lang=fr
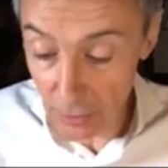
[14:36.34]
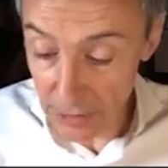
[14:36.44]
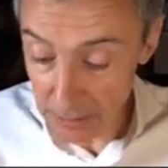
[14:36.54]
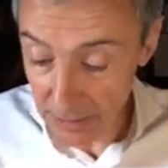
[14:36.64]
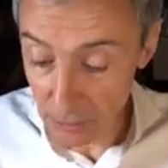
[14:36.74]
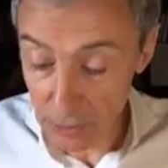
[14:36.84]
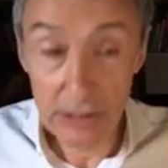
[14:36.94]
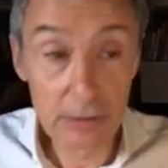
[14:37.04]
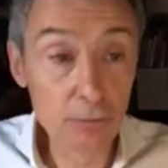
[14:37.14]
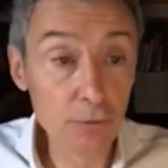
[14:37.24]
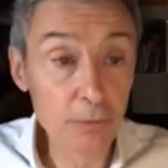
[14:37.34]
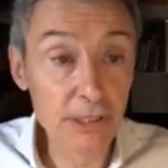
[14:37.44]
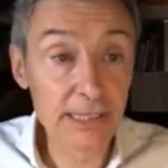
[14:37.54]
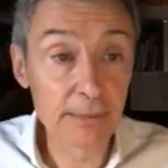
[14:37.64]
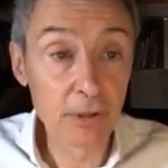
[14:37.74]
on a expérimenté des nouveaux
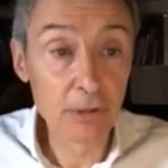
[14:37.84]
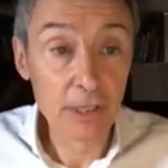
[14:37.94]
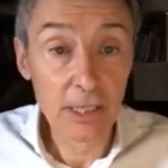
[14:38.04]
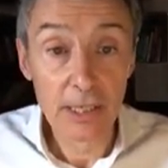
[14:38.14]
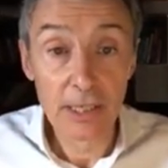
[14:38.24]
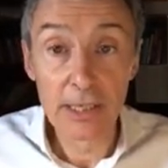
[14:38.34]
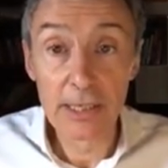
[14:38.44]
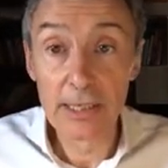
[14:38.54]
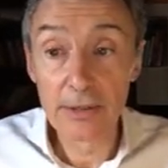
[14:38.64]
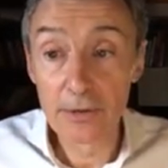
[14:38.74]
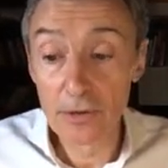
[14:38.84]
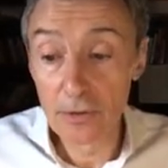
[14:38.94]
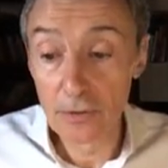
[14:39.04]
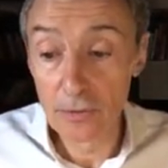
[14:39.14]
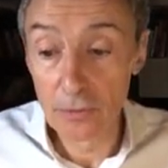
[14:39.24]
médicaments et
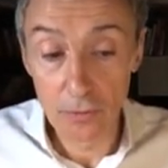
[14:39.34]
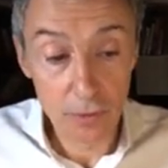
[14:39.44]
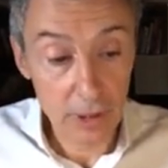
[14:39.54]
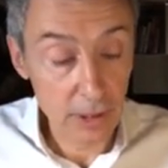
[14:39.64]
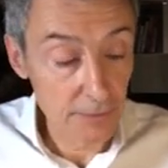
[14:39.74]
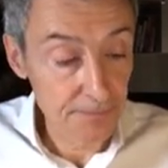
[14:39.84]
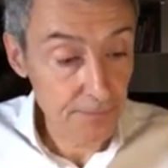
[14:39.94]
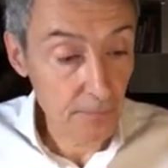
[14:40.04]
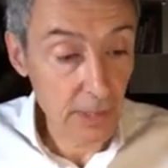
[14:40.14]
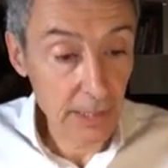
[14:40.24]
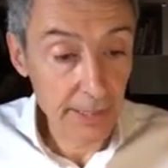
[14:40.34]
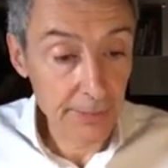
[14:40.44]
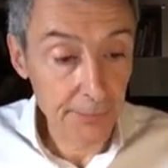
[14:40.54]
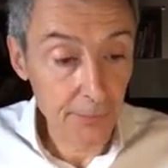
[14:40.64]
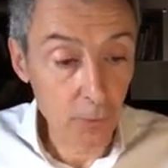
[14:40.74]
donc voilà, euh,
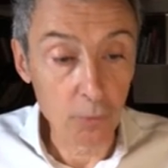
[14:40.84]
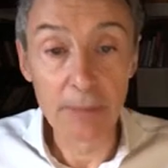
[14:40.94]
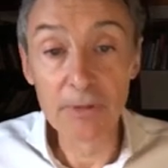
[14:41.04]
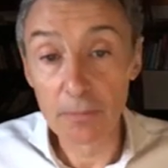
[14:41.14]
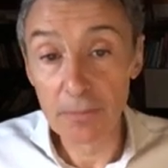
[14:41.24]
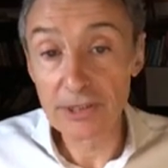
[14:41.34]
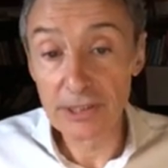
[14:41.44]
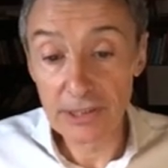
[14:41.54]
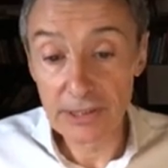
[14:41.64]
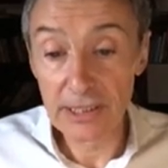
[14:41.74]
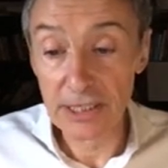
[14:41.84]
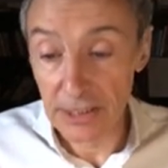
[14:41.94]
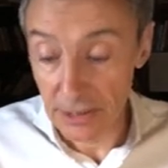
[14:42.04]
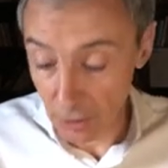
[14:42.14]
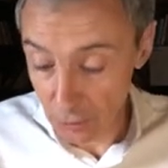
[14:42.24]
on a mis en place des essais
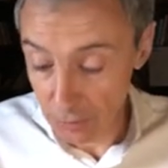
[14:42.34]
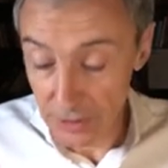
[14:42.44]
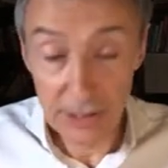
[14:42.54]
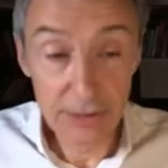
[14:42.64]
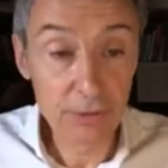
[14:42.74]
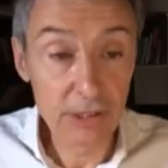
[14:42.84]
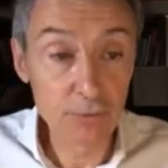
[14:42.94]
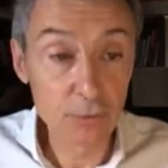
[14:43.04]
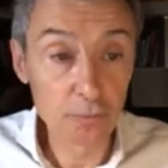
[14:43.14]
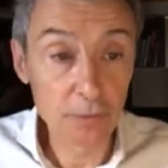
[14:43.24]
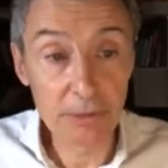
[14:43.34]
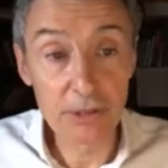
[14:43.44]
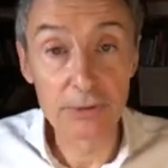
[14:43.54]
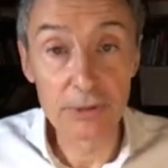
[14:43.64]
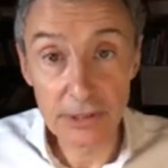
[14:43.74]
cliniques randomisés donc, qui vont nous permettre
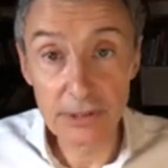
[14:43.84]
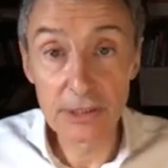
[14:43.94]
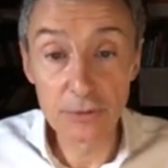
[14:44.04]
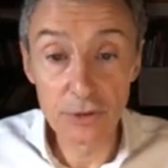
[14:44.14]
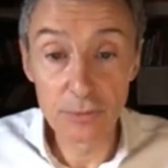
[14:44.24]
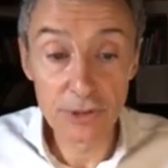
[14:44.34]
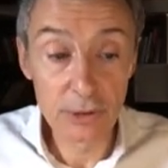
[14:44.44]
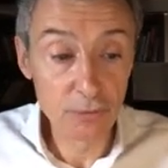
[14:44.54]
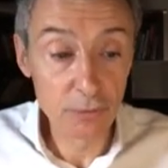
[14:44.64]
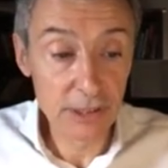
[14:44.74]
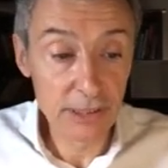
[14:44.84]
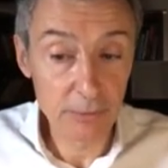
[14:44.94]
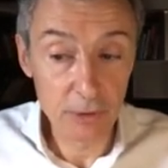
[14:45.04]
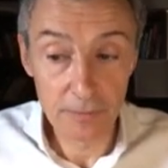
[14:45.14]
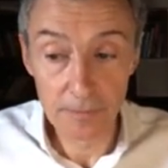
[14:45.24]
de tester justement ces nouveaux médicaments.